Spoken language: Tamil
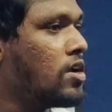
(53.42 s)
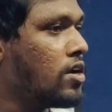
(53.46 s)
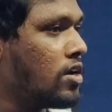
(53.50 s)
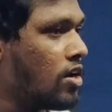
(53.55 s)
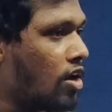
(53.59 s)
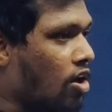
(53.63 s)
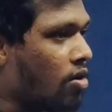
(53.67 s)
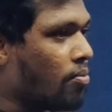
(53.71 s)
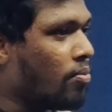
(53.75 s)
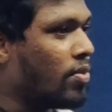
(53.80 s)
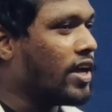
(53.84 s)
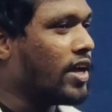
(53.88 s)
இது
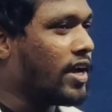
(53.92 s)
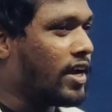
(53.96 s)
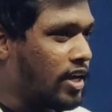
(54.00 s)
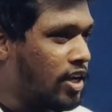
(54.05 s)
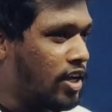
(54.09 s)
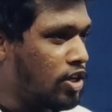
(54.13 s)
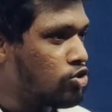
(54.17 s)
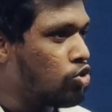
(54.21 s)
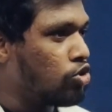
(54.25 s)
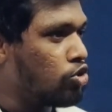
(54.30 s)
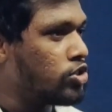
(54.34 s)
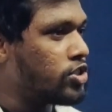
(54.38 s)
தொடர்பான
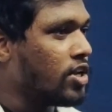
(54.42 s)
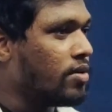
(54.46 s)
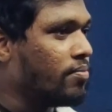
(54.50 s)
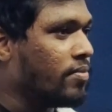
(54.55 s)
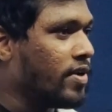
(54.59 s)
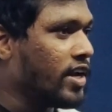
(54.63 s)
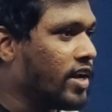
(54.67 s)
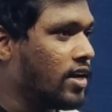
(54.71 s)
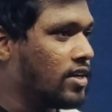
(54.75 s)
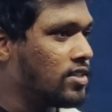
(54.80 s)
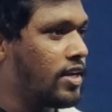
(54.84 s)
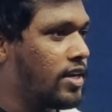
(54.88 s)

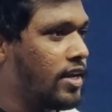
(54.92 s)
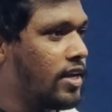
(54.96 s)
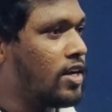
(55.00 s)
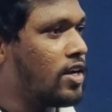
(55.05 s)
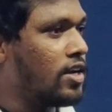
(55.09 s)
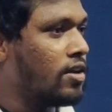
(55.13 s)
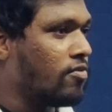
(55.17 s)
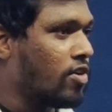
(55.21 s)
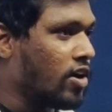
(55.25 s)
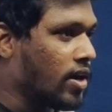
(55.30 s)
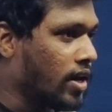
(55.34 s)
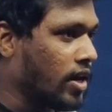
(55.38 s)
செய்தியாளர்கள்
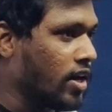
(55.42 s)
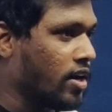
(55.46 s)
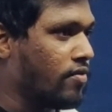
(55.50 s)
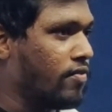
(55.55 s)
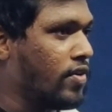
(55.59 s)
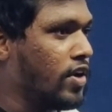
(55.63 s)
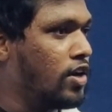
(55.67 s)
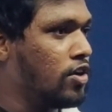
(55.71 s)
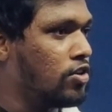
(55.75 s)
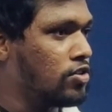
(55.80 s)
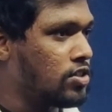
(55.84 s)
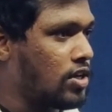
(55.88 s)
சந்திப்பில்
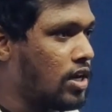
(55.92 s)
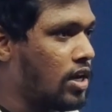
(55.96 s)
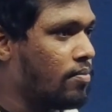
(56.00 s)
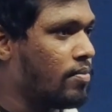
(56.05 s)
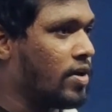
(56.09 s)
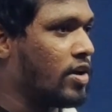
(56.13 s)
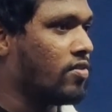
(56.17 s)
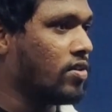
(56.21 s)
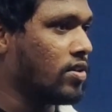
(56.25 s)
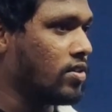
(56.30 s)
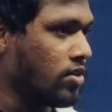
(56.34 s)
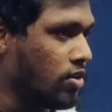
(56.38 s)
பேசிய உதய்
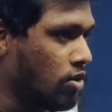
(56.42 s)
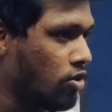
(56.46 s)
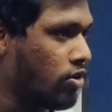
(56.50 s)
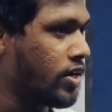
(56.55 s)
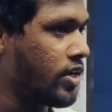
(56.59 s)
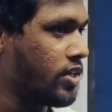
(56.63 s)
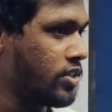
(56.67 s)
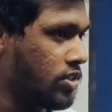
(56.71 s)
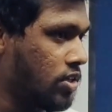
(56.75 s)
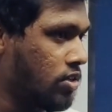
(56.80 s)
பிரகாஷ்